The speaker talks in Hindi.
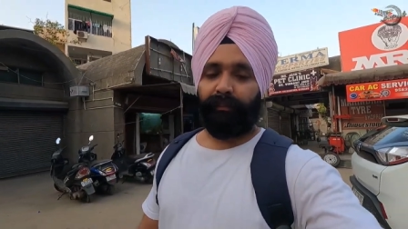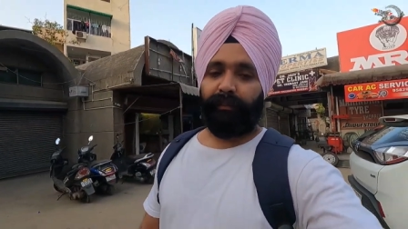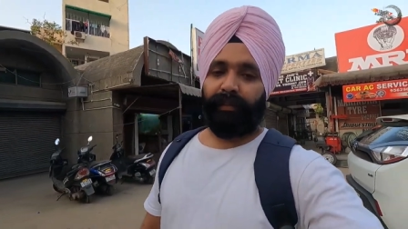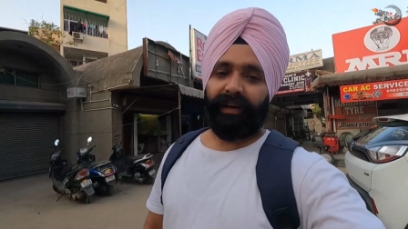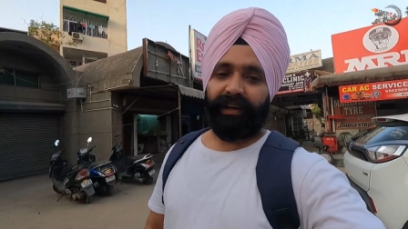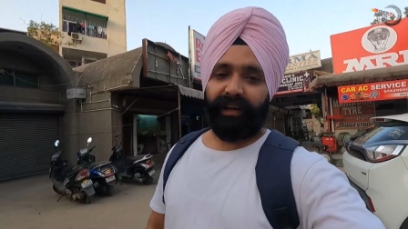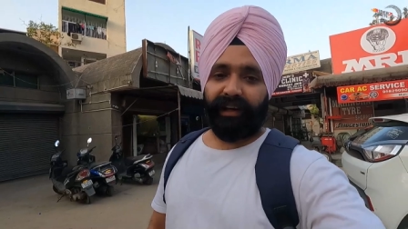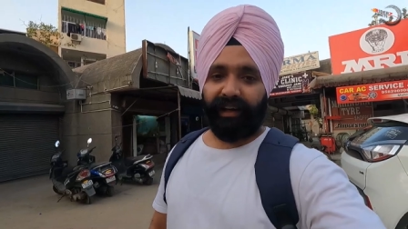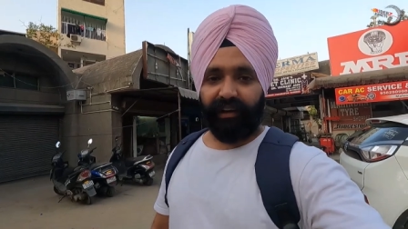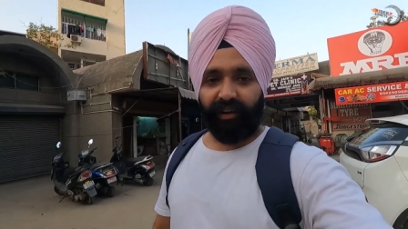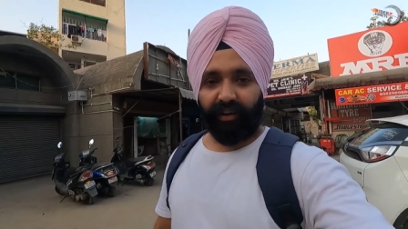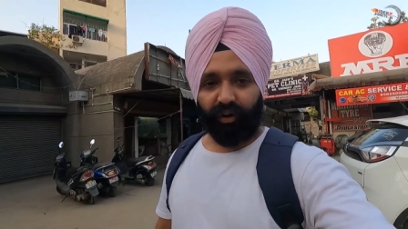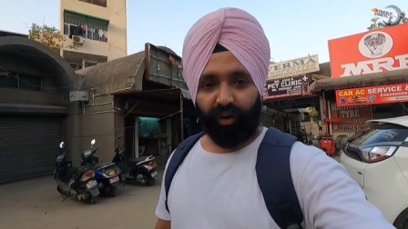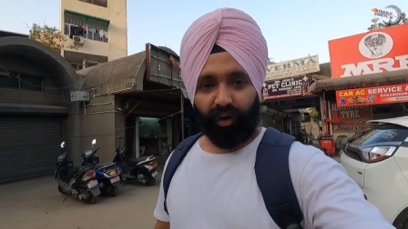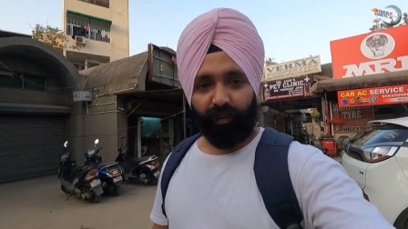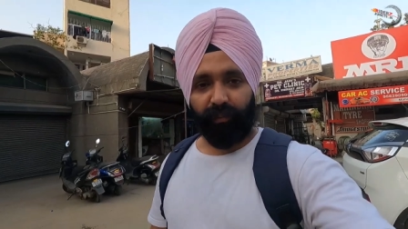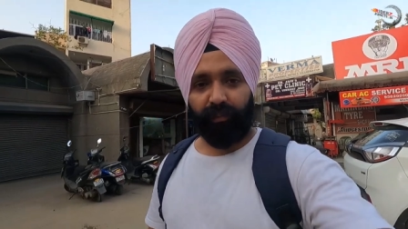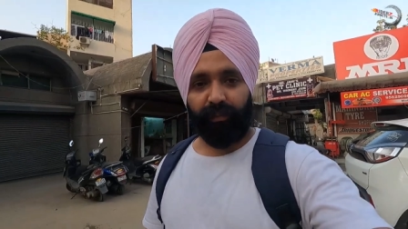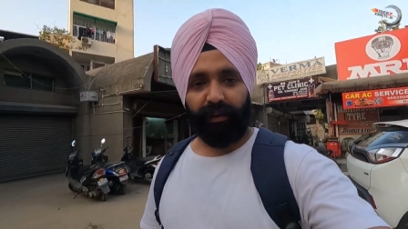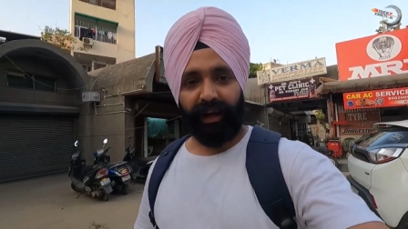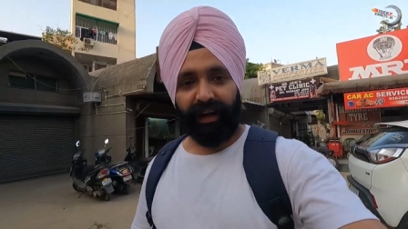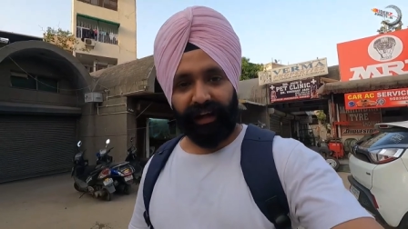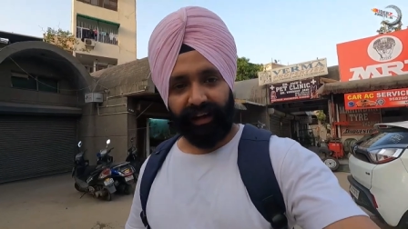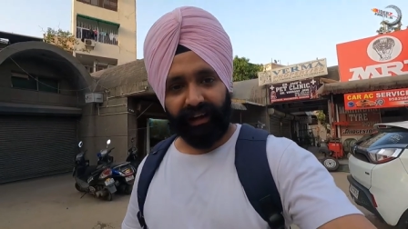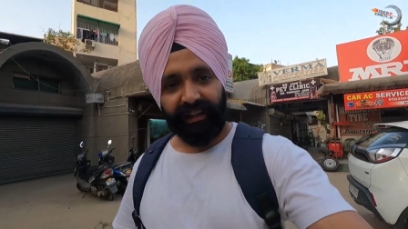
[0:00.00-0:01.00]
पिक एंड
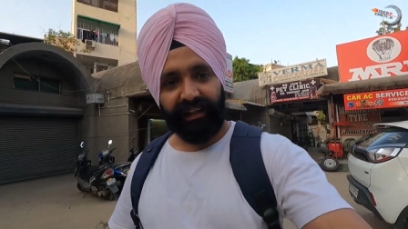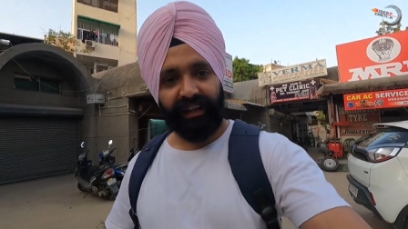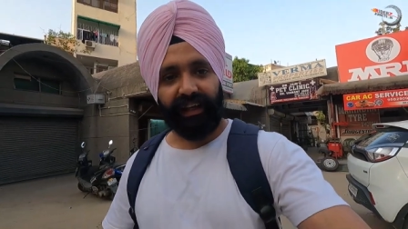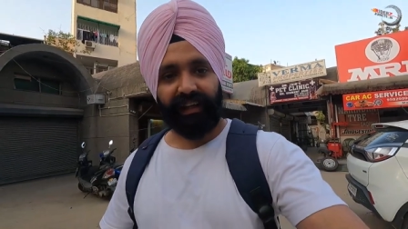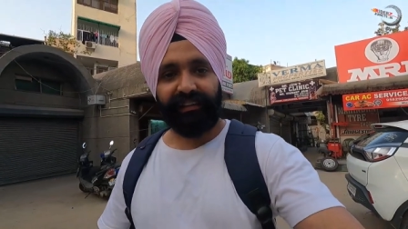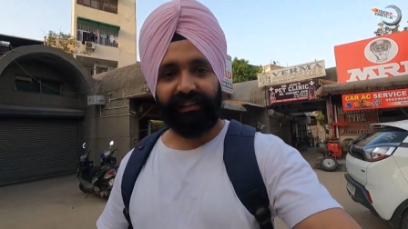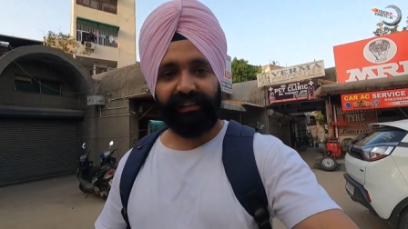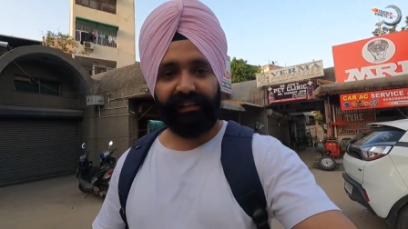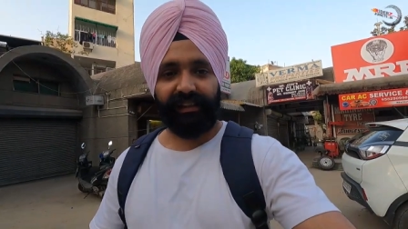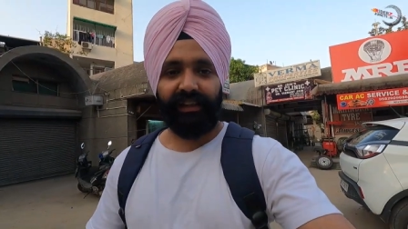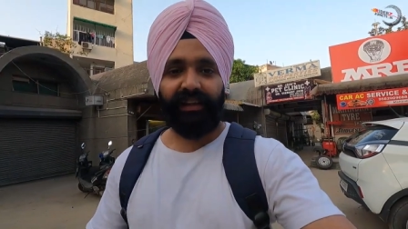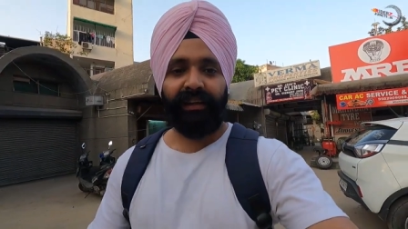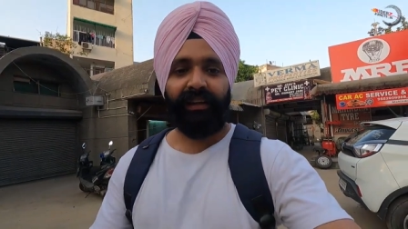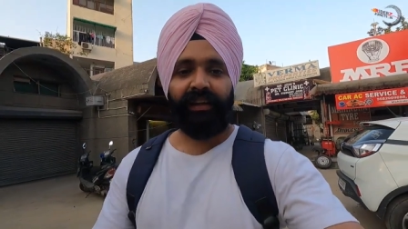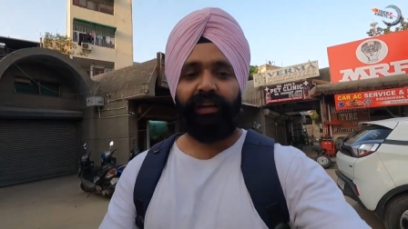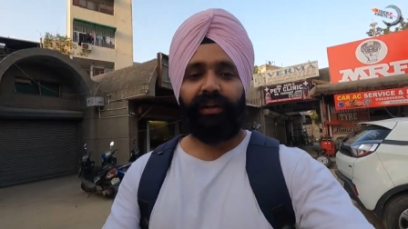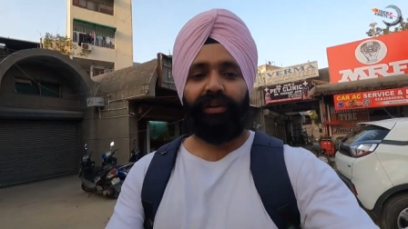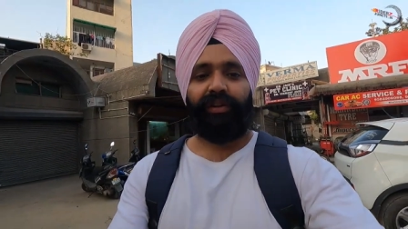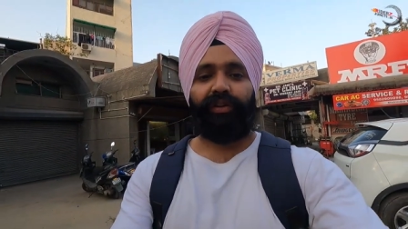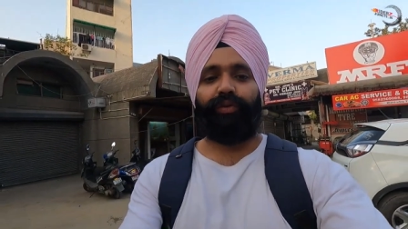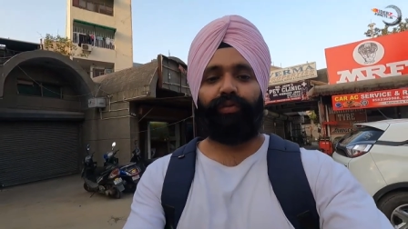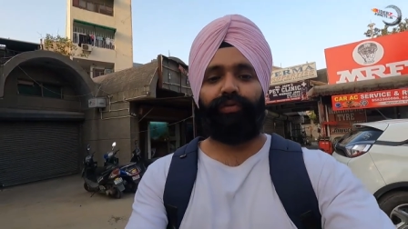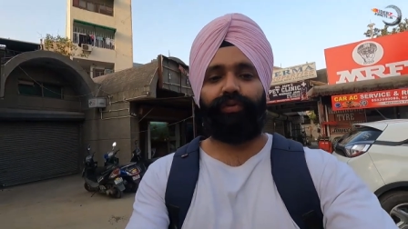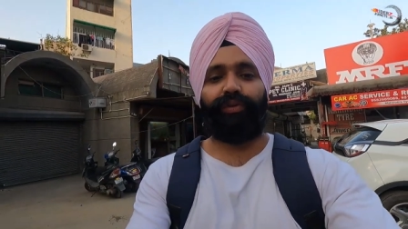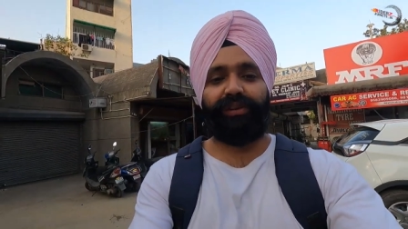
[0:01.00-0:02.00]
ड्रॉप है यहाँ से
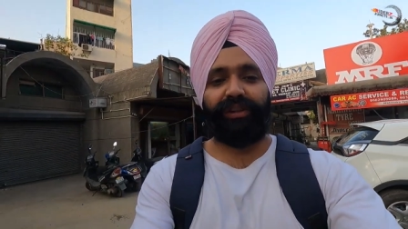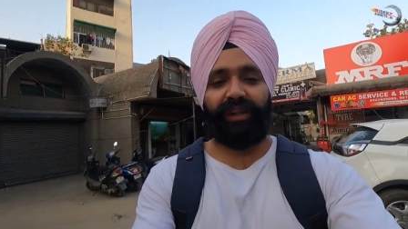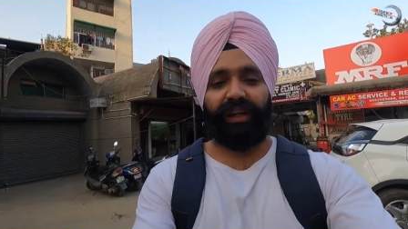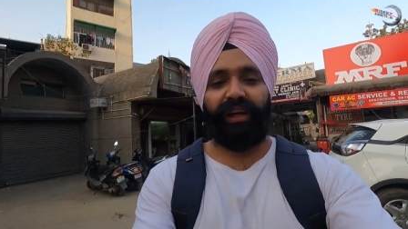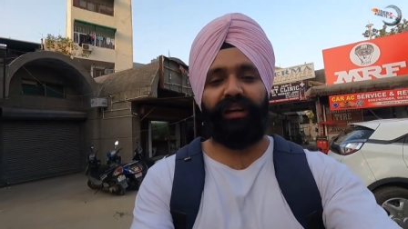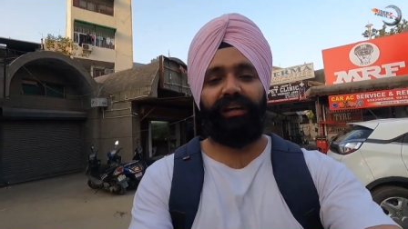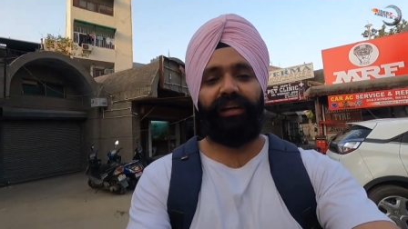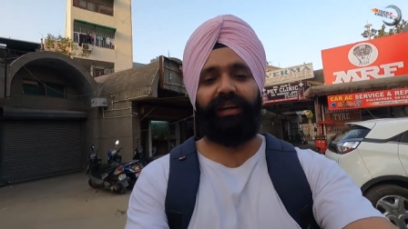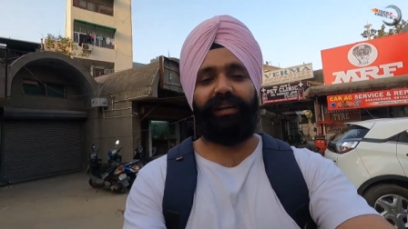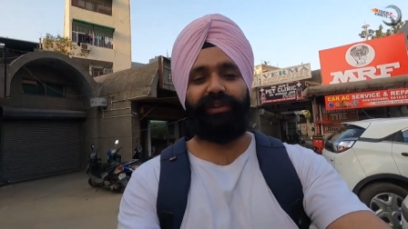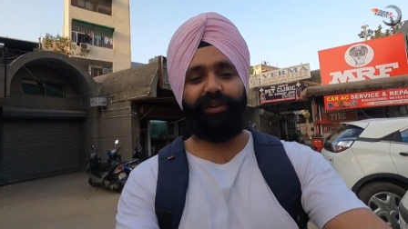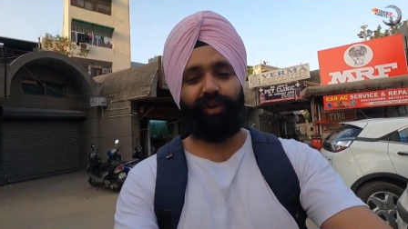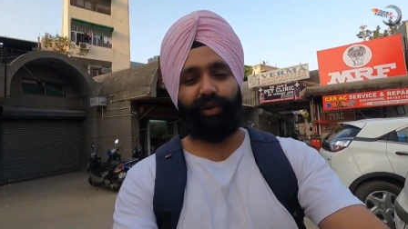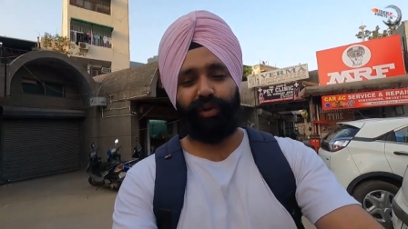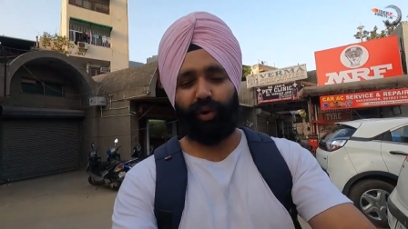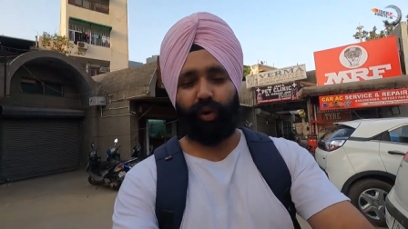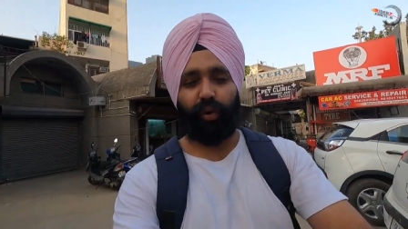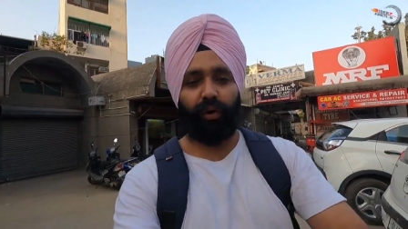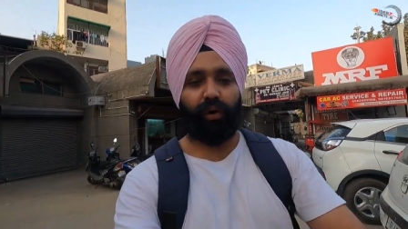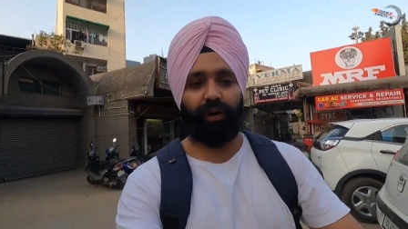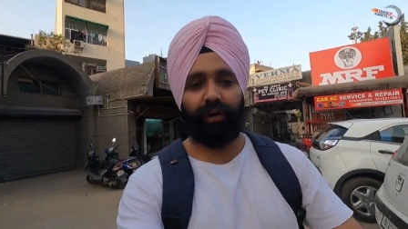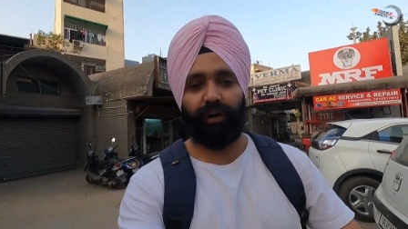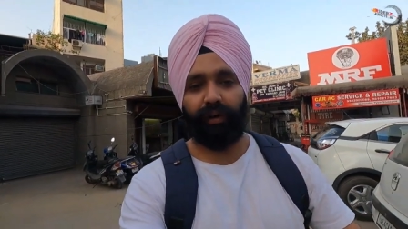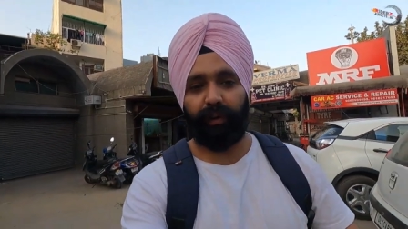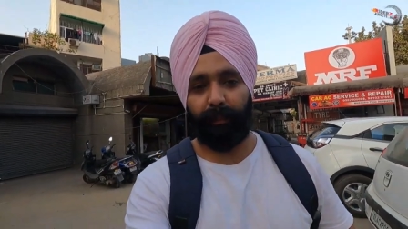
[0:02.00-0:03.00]
तो उसके लिए जो
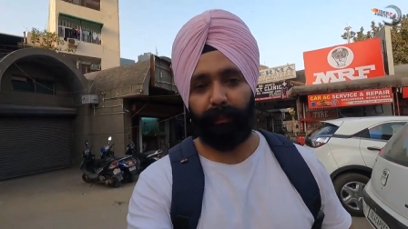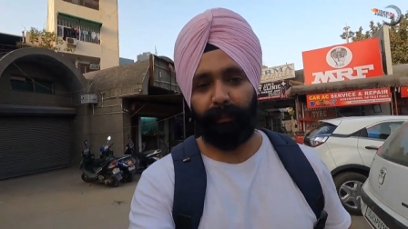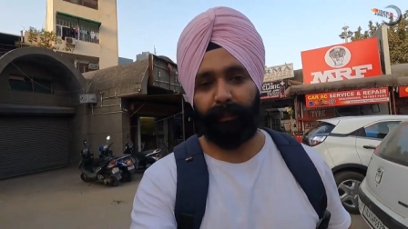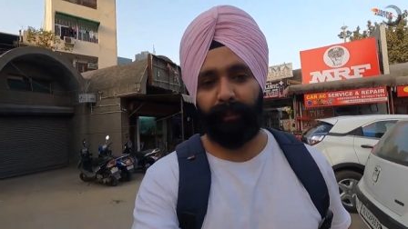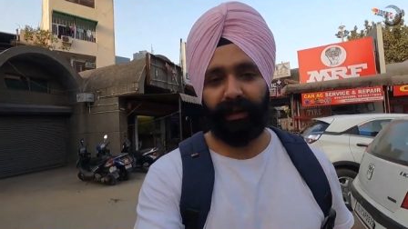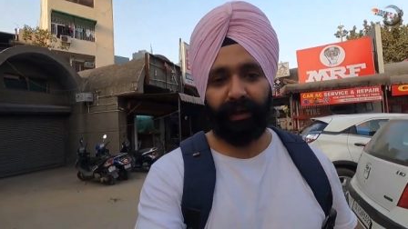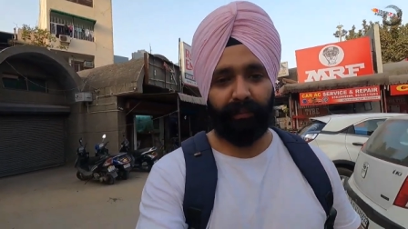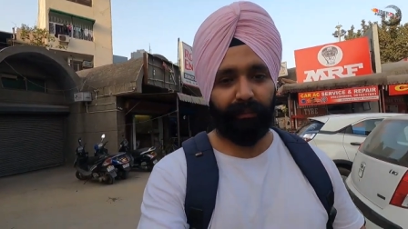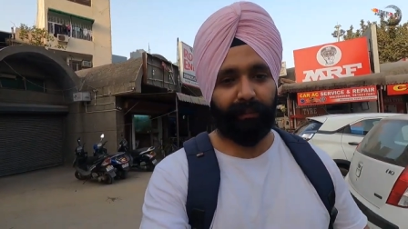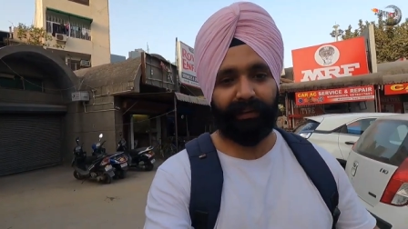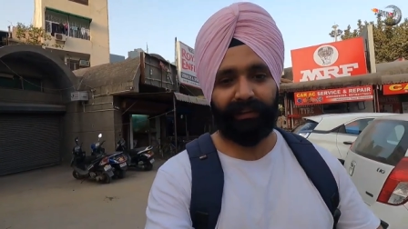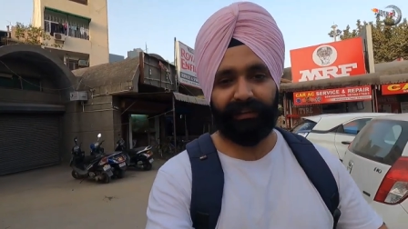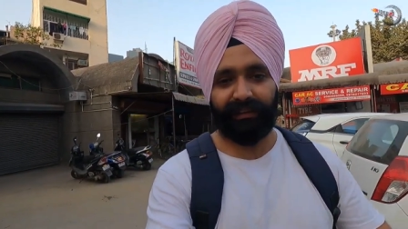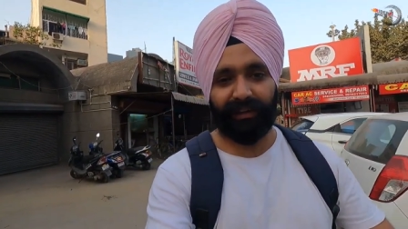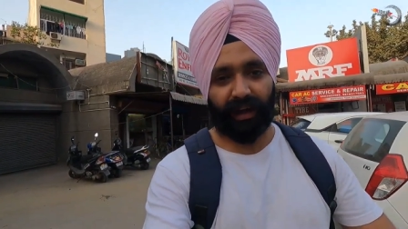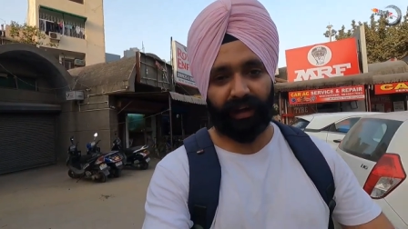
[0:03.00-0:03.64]
थोड़े मिनिमल